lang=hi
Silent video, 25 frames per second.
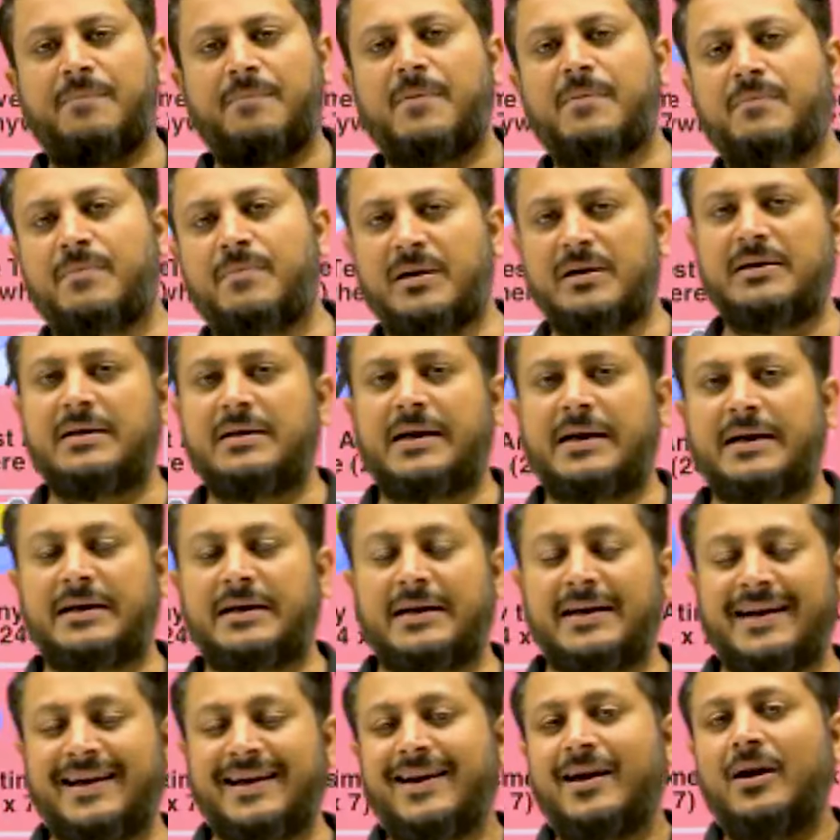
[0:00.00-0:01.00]
पे मिल
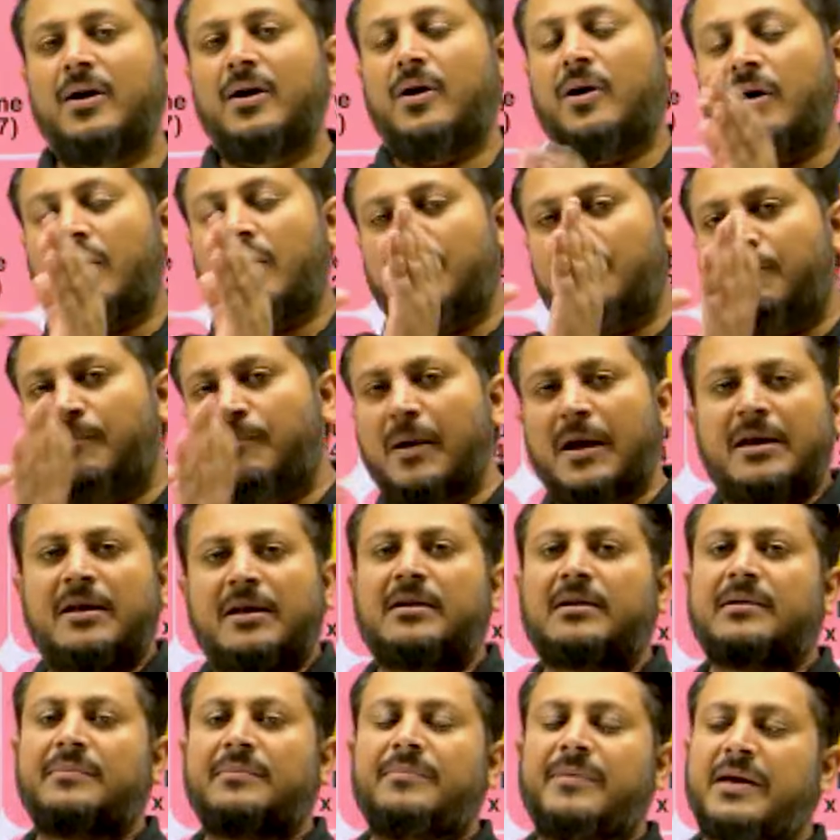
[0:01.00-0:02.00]
जाएंगे और
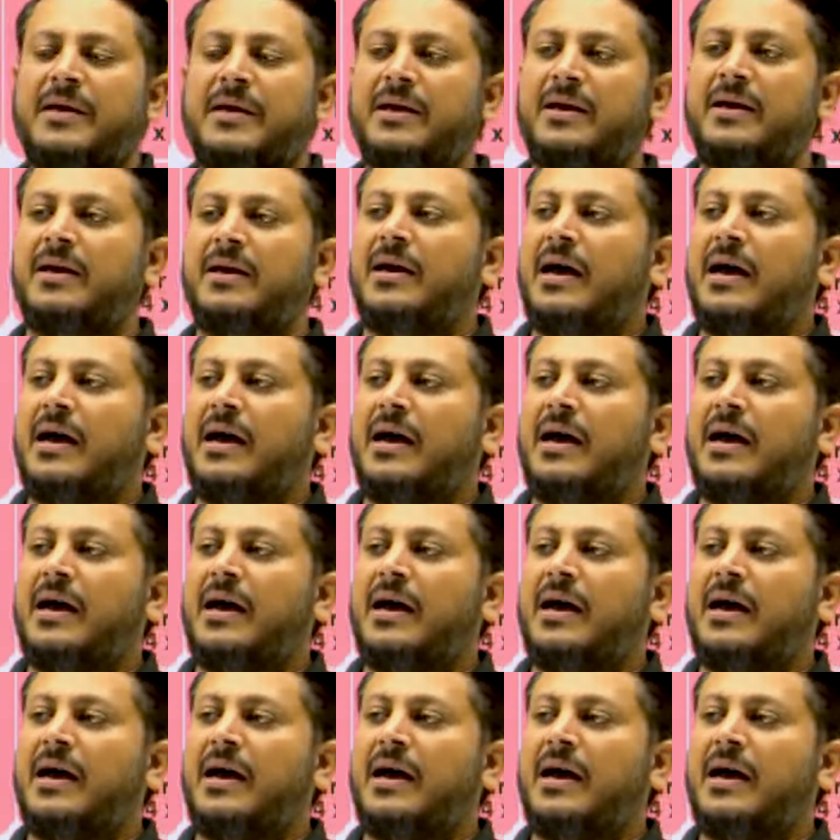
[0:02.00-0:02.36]
बल्क में